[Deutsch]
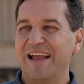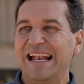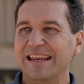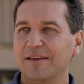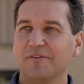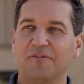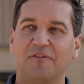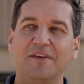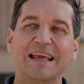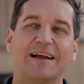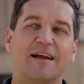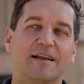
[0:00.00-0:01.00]
Welche
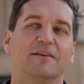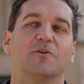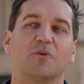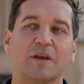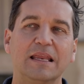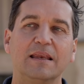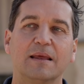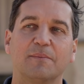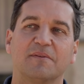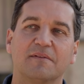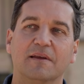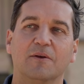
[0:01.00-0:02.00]
vier Kategorien
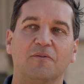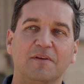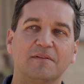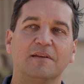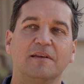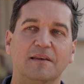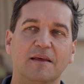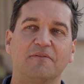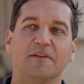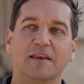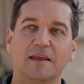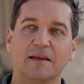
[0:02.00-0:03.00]
gibt es denn und wie sind die
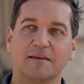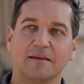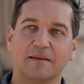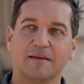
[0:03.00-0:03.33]
definiert?